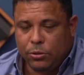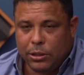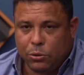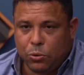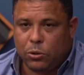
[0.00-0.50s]

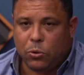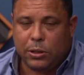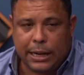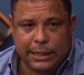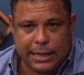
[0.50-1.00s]
Na sua
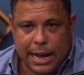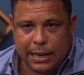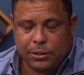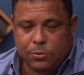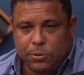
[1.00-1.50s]

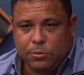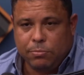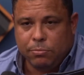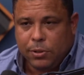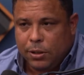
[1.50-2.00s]
totalidade, quanto...
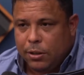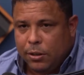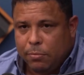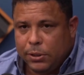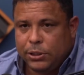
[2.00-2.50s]

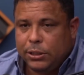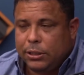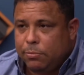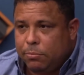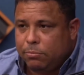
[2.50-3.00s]

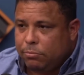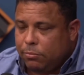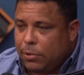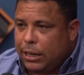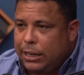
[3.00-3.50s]
imagina
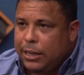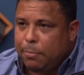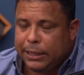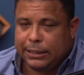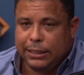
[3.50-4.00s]
uma
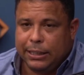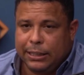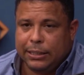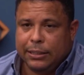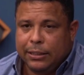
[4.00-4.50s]
Liga
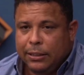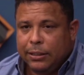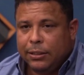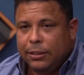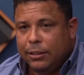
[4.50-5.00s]
Brasileira,
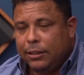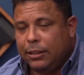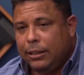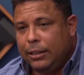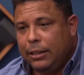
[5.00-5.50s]

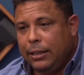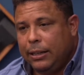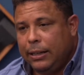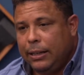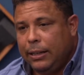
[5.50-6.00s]

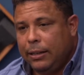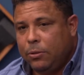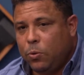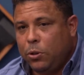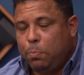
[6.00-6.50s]
é...
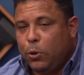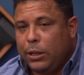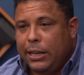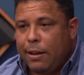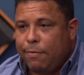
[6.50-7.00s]
quanto
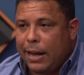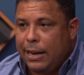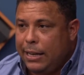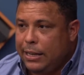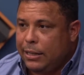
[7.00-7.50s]
poderia
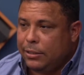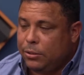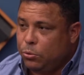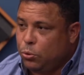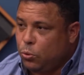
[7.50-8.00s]
valer
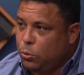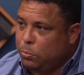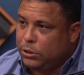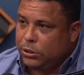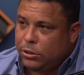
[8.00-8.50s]
se os
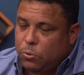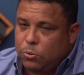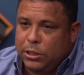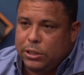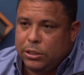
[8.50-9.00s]
clubes estão
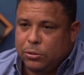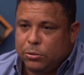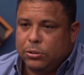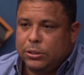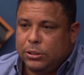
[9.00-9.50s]

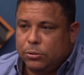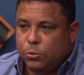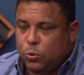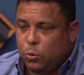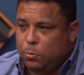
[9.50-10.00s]
unidos, se
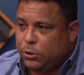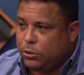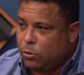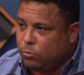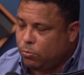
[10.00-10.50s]
os clubes
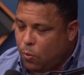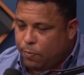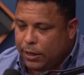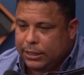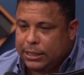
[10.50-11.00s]
estão
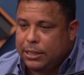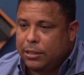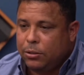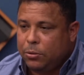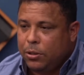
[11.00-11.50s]

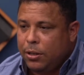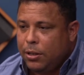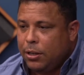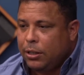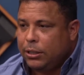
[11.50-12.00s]
conversando,
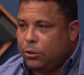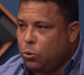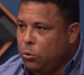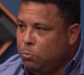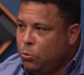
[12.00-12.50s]
se
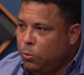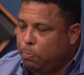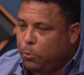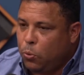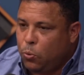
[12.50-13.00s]
todo mundo
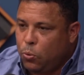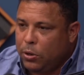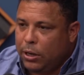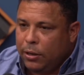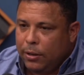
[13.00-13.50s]

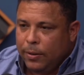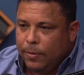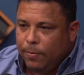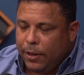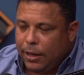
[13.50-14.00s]
procura
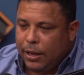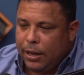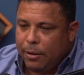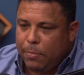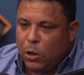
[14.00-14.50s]

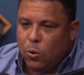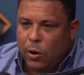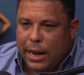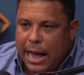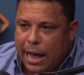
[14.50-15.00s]
é,
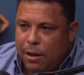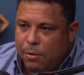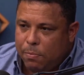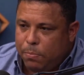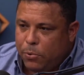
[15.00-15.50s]
melhorar o